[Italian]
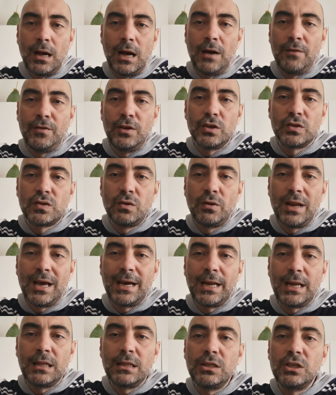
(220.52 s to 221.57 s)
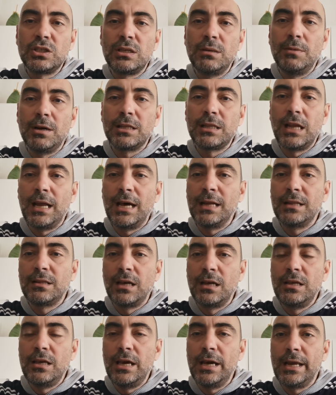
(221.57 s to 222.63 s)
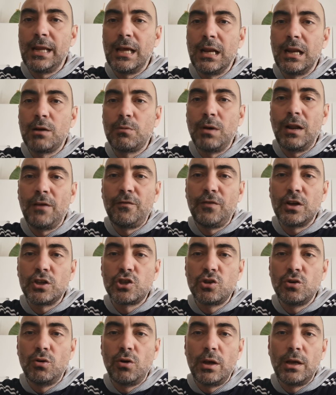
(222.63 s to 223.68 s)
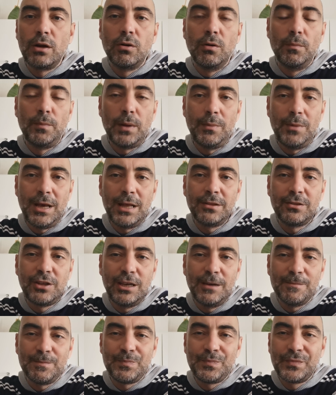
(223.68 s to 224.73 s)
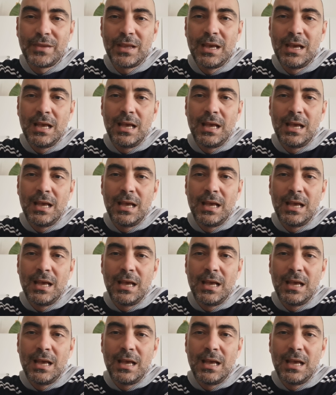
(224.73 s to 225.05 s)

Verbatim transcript: ha visto una grandissima Atalanta ieri alla quale faccio i complimenti.